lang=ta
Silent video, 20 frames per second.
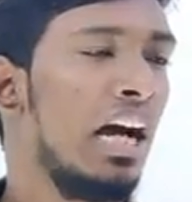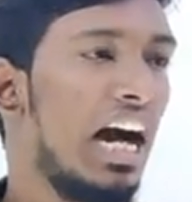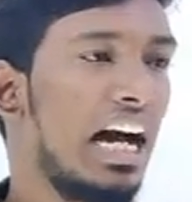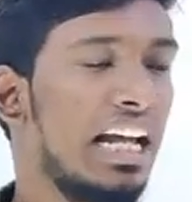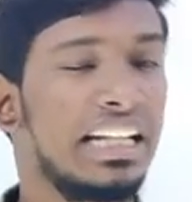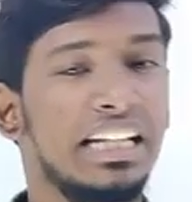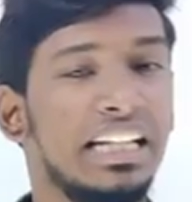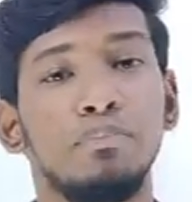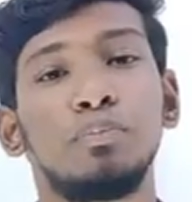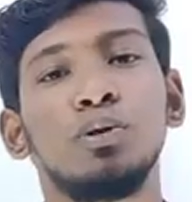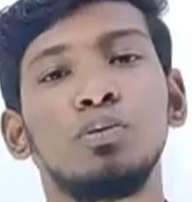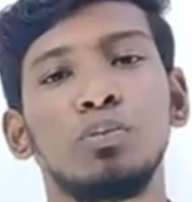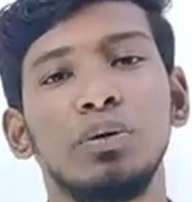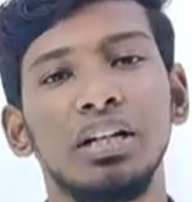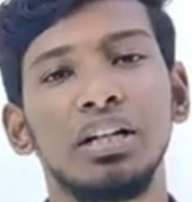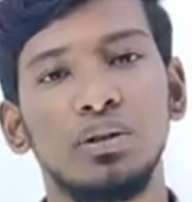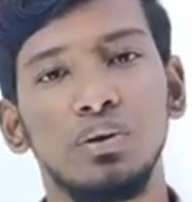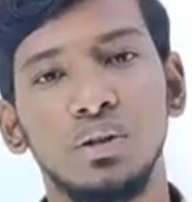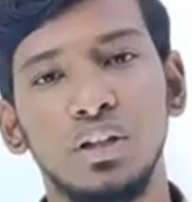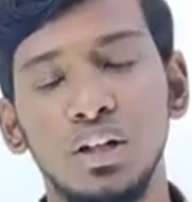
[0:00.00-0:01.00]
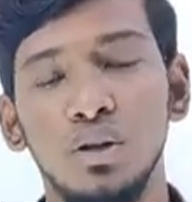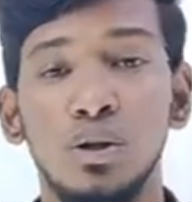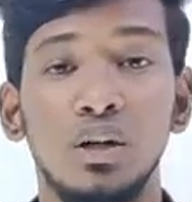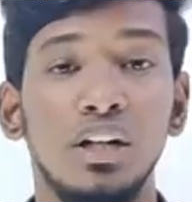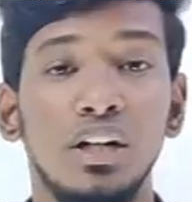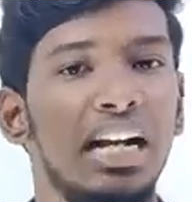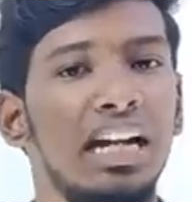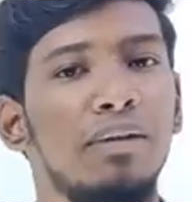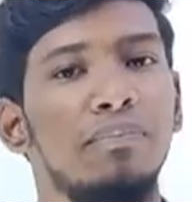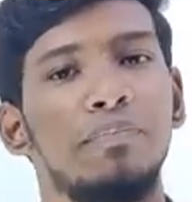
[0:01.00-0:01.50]
அதை இம்ப்ரூவ் பண்ணி கொடுக்குற ஒரு
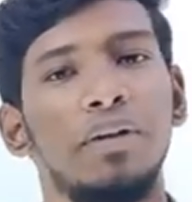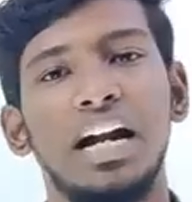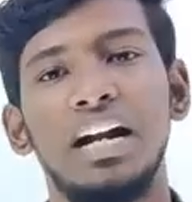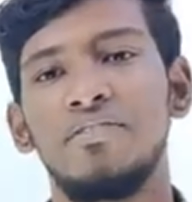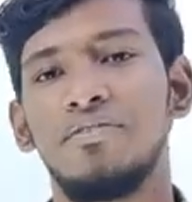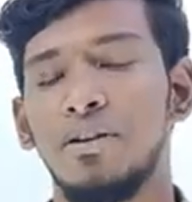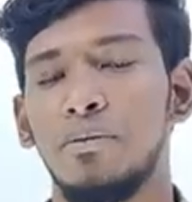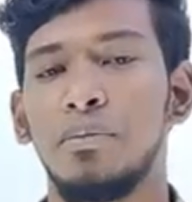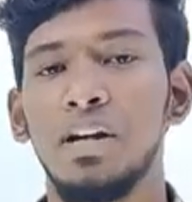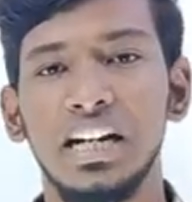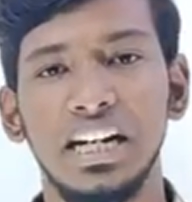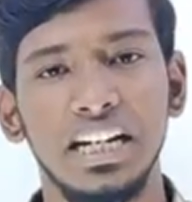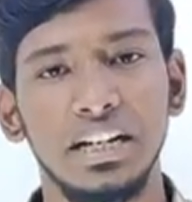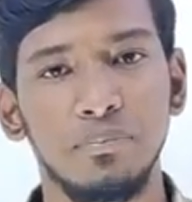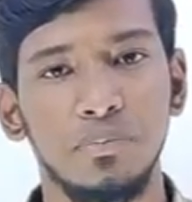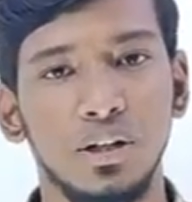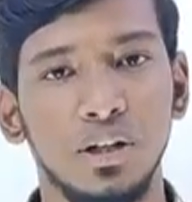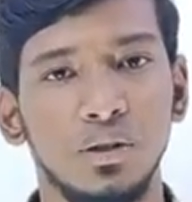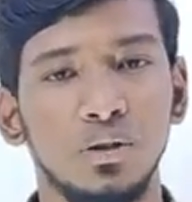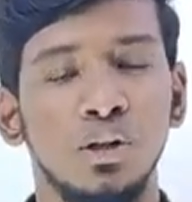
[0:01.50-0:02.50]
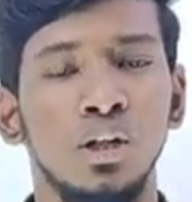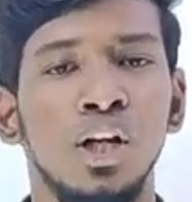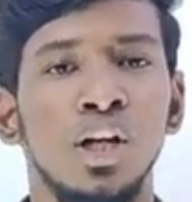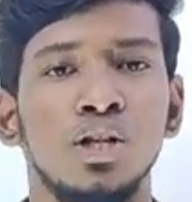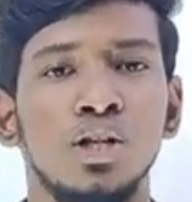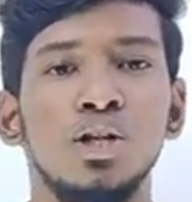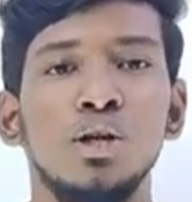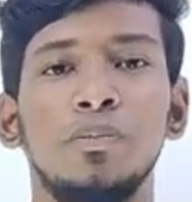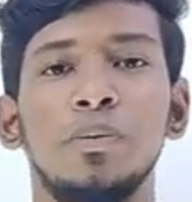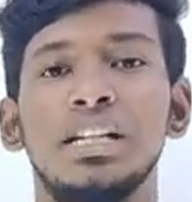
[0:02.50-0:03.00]
நல்ல பிளாட்ஃபார்மாக கண்டிப்பாக இருக்கும்
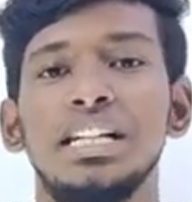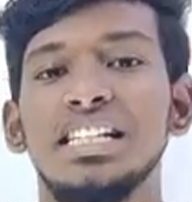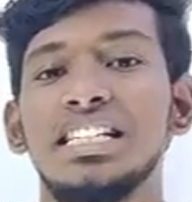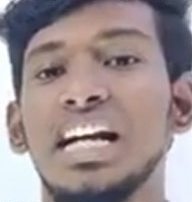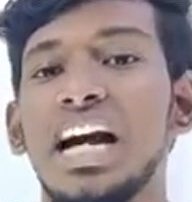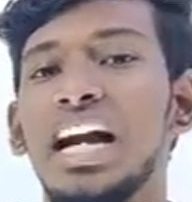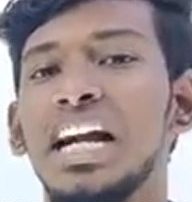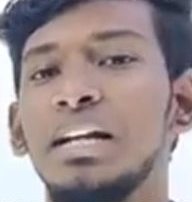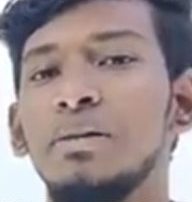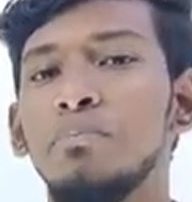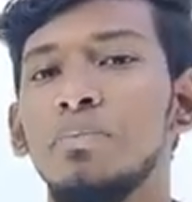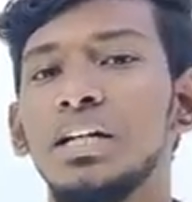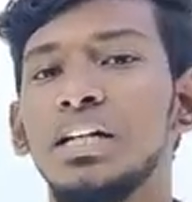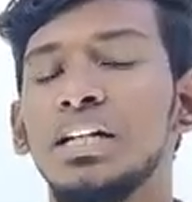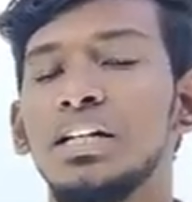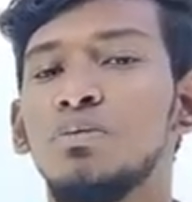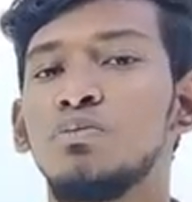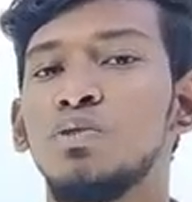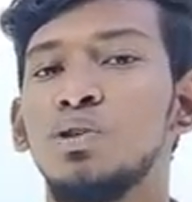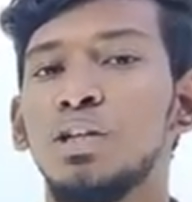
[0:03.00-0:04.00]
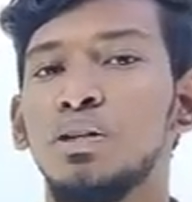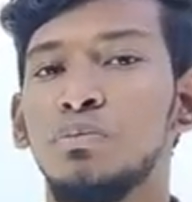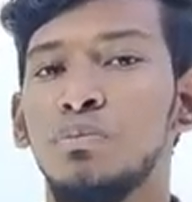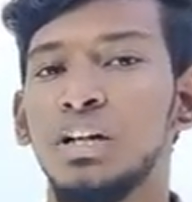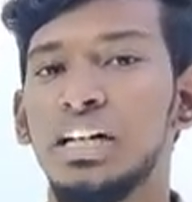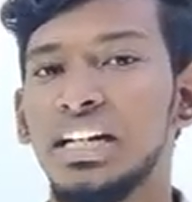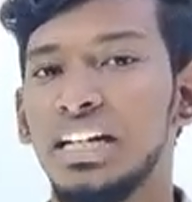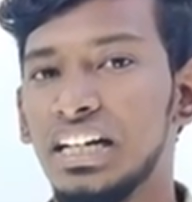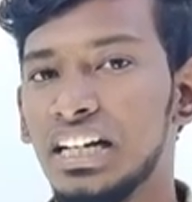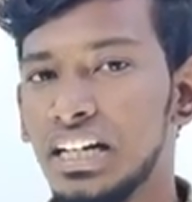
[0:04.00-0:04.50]
ஸோ இப்போ இந்த ஜாயின் பட்டன்
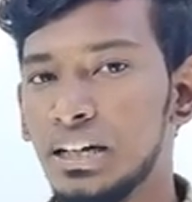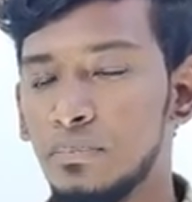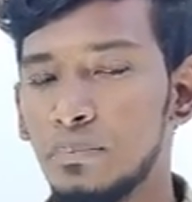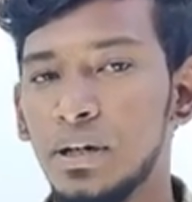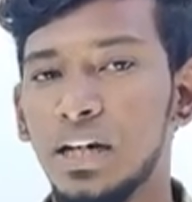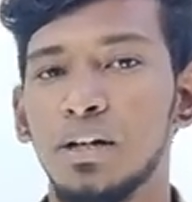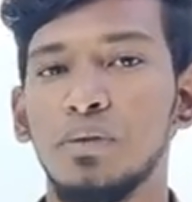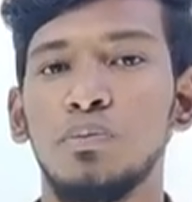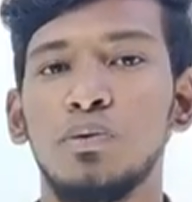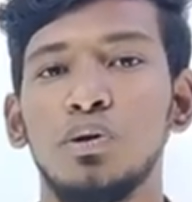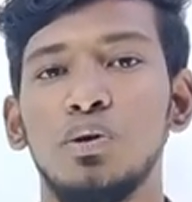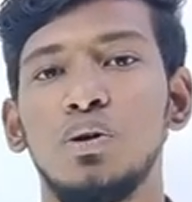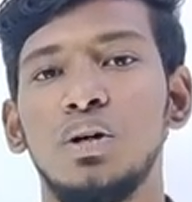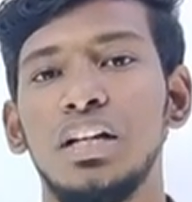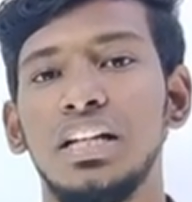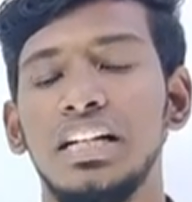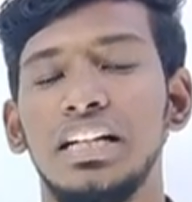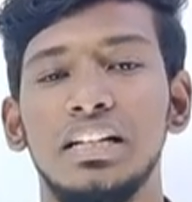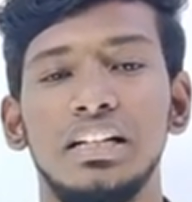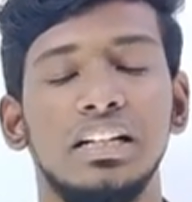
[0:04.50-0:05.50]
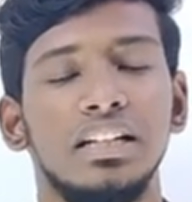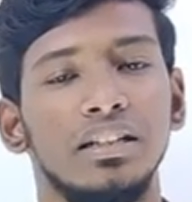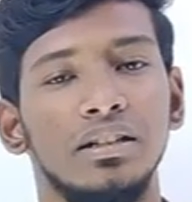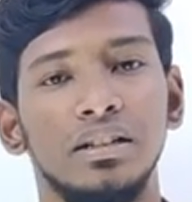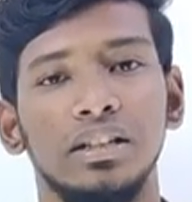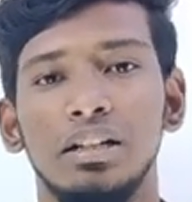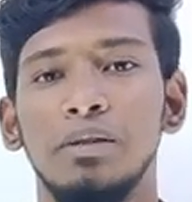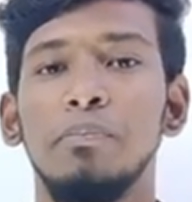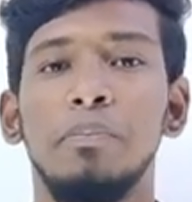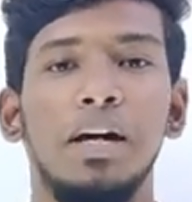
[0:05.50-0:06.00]
மூலியமாக என்னென்ன பார்க்க போகிறோம் அதில்
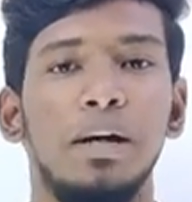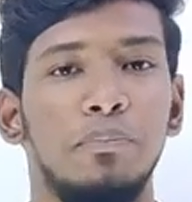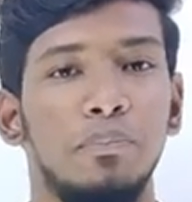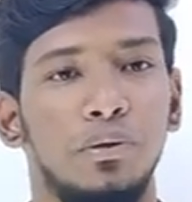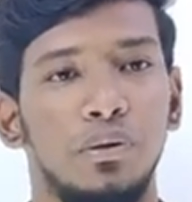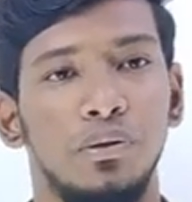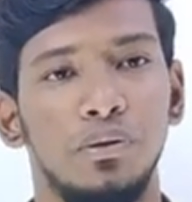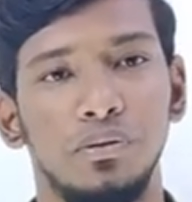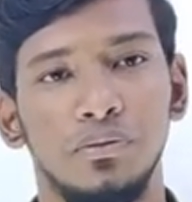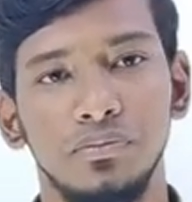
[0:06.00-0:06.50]
இருக்குங்கிறத பார்ப்போம்